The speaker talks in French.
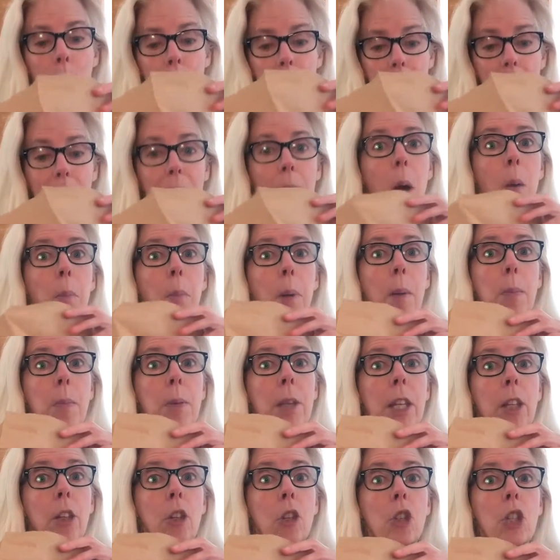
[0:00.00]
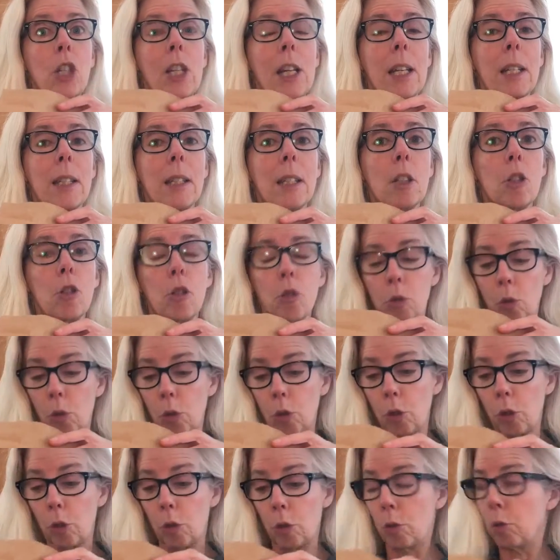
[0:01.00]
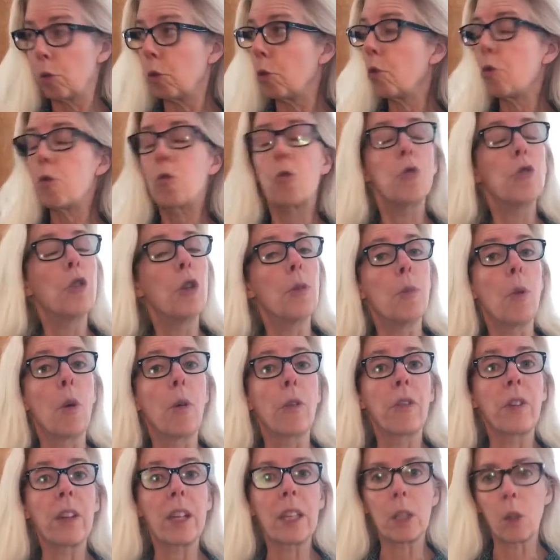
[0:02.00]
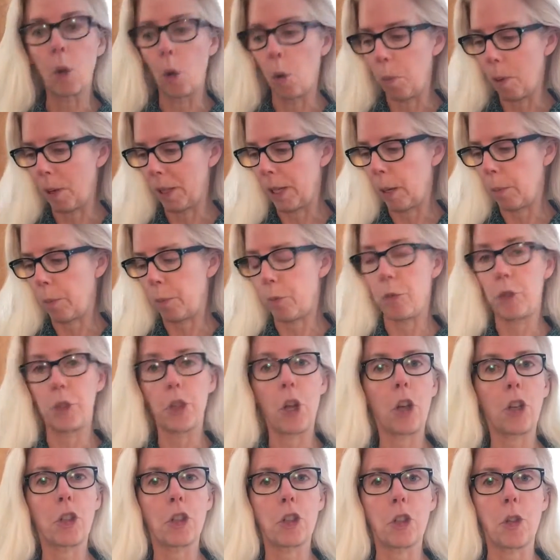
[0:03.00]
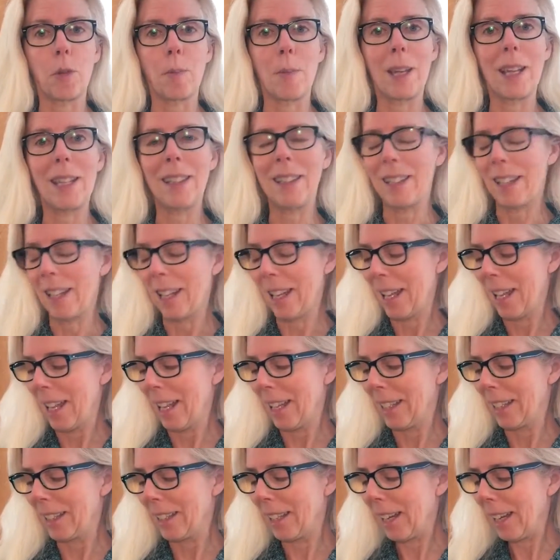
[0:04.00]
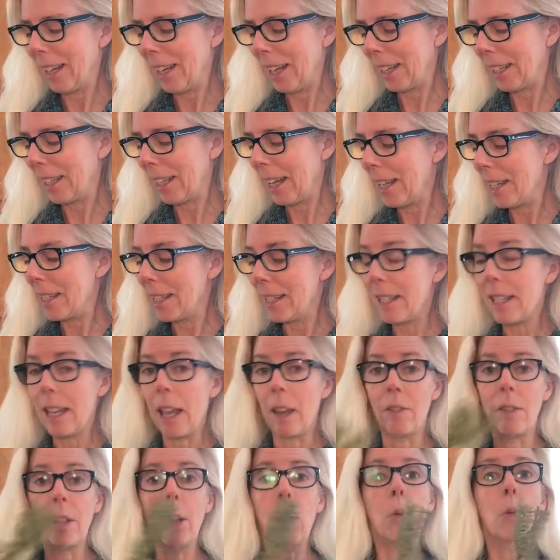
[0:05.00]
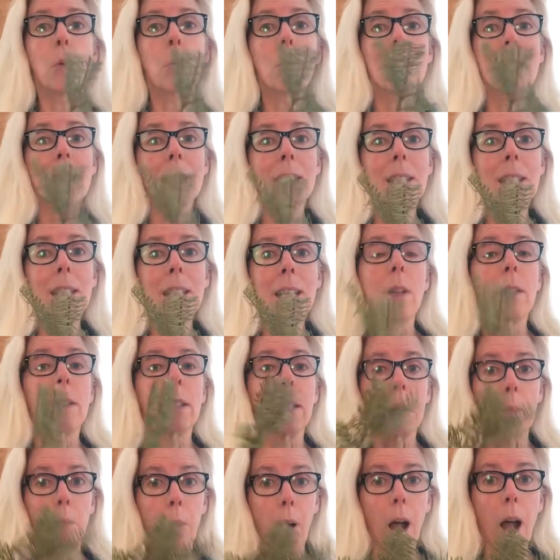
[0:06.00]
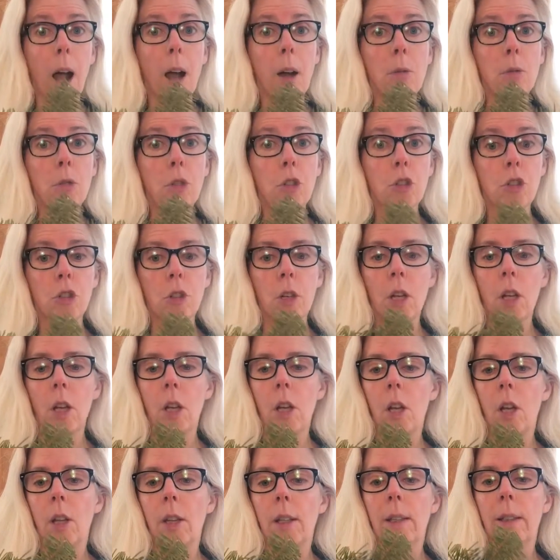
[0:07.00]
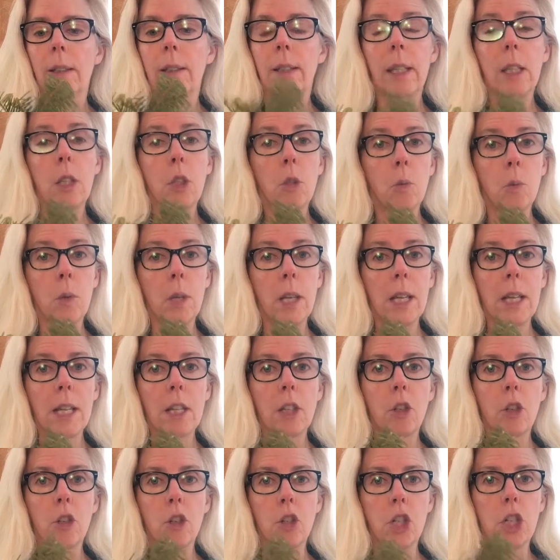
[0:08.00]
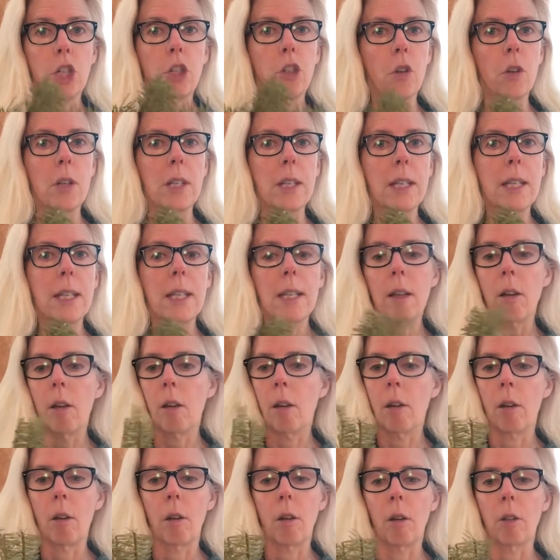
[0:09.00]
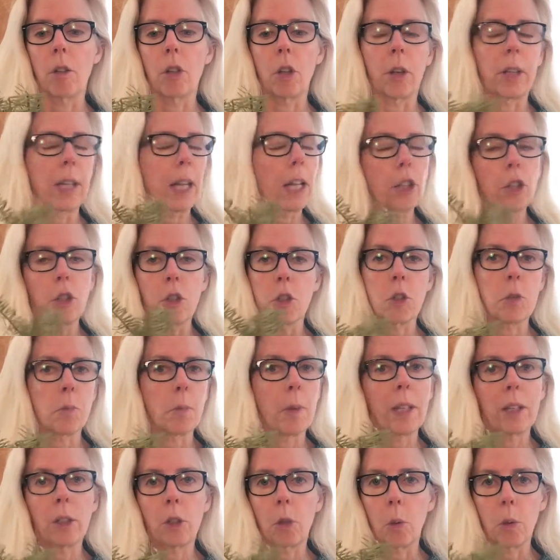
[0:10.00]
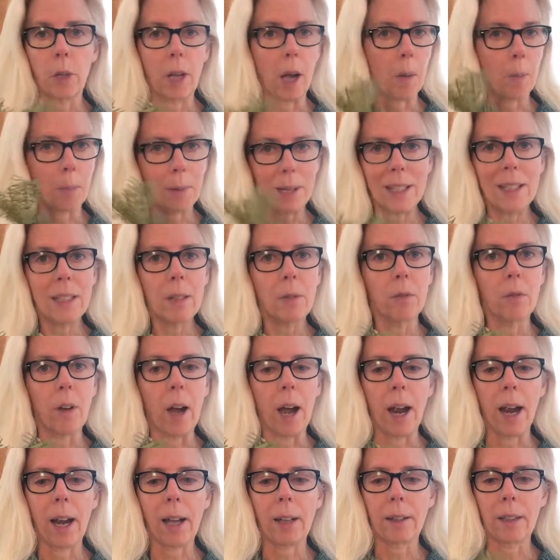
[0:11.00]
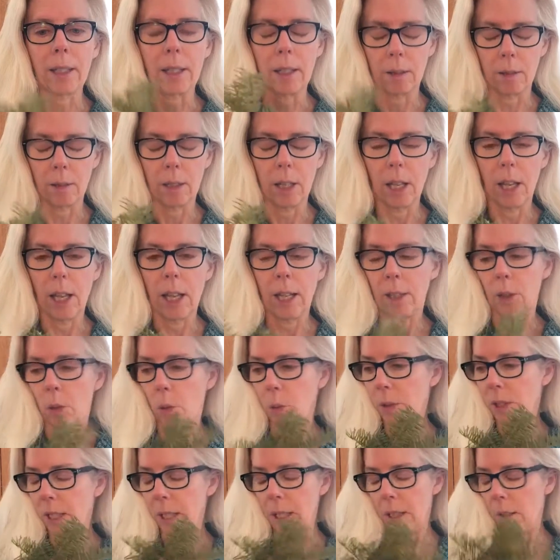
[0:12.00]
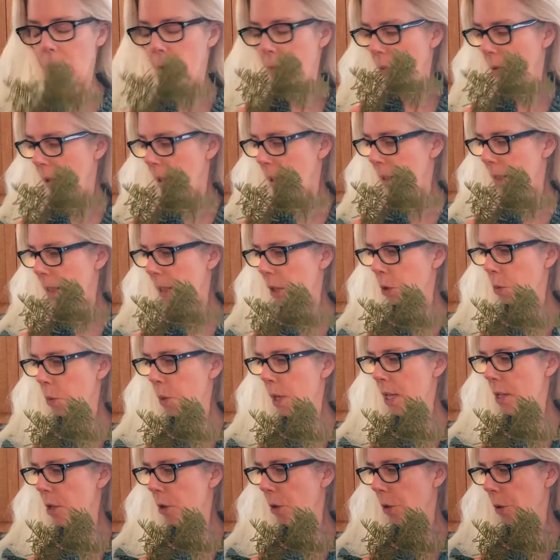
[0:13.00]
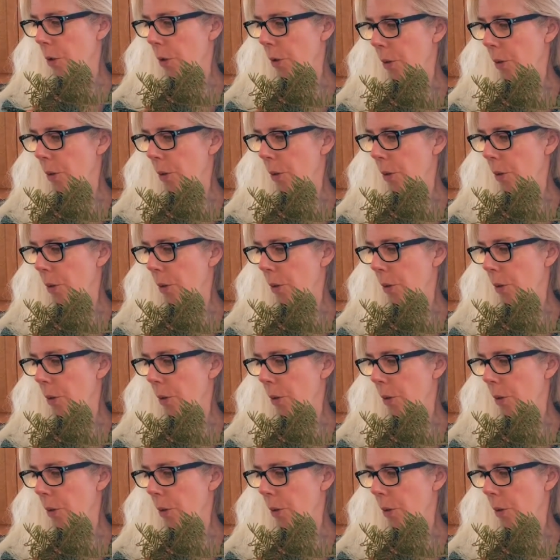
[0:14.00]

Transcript: sac en papier que j'ai laissé sur le dessus de mon frigo pendant plusieurs semaines, dans laquelle il y avait aussi des branches d'aiguilles que j'ai cueillies euh, il y a quelques semaines, donc en plein hiver, des, donc des, euh, aiguilles euh,